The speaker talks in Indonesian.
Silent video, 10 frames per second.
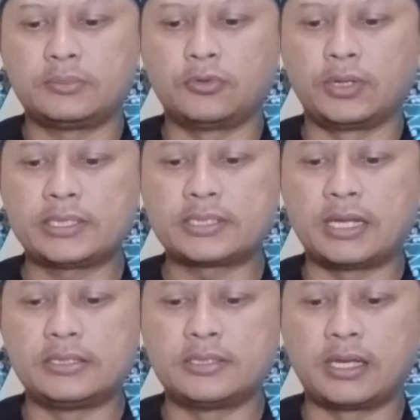Muhlis
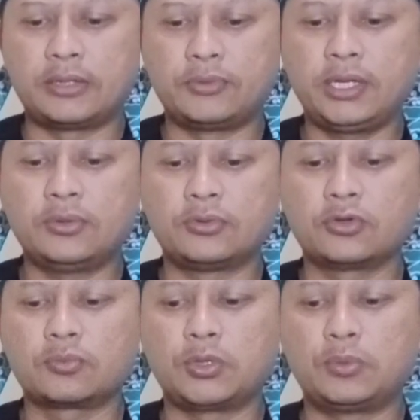dan Jainuddin
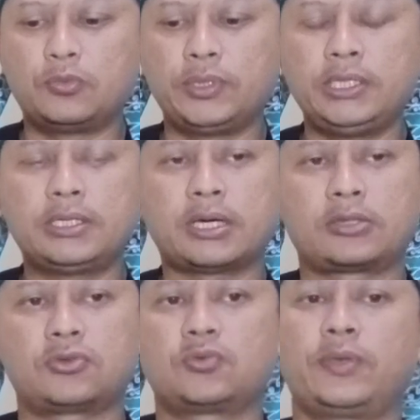untuk menemui
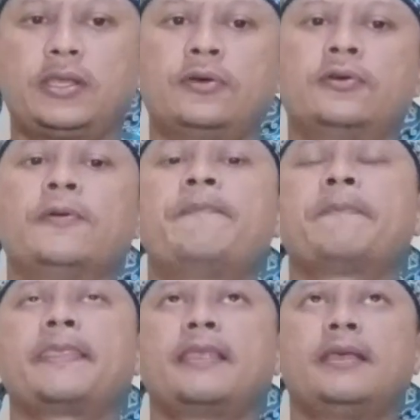Kartosuwiryo.
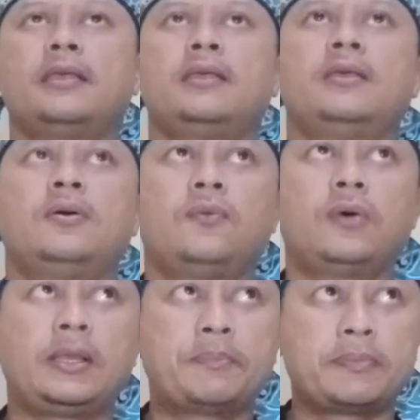
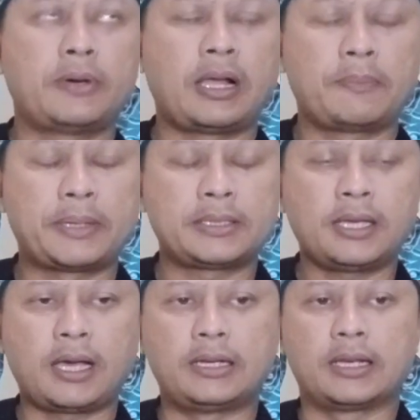Wali Al-Fatih
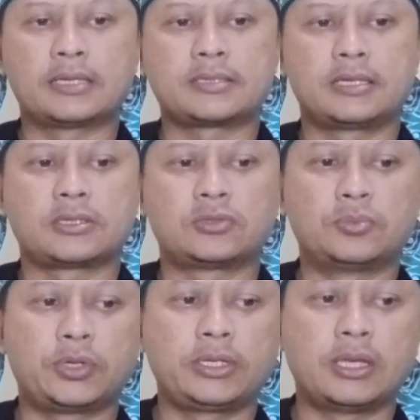eh, adalah salah
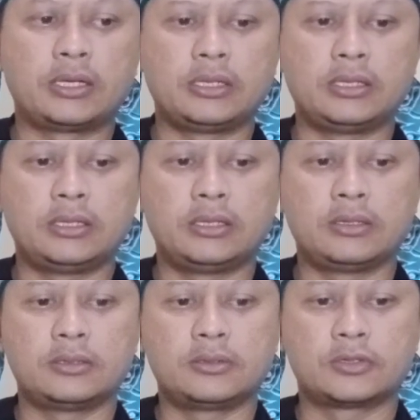satu murid
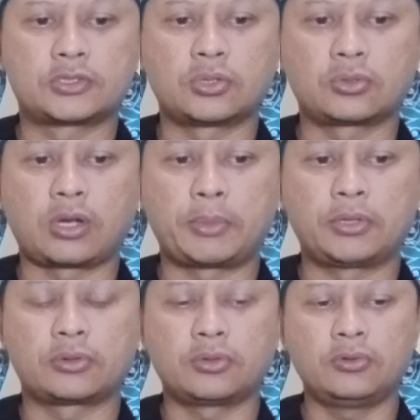dari Hoscok
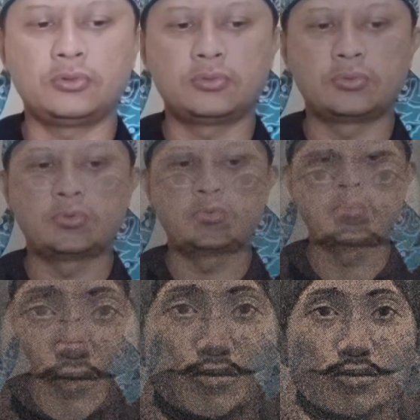Raminoto, guru
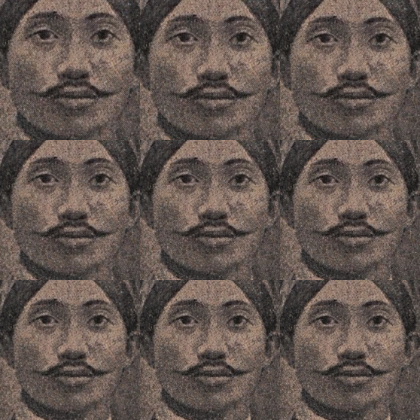bangsa yang
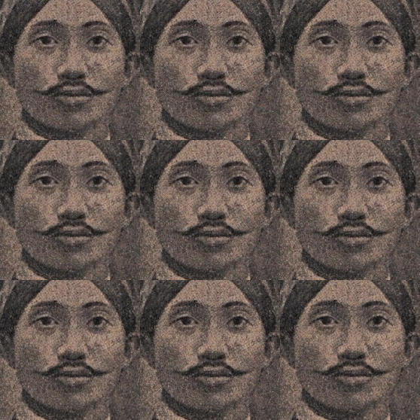merupakan guru dari
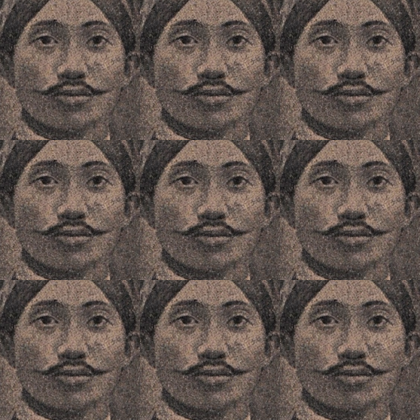para tokoh-tokoh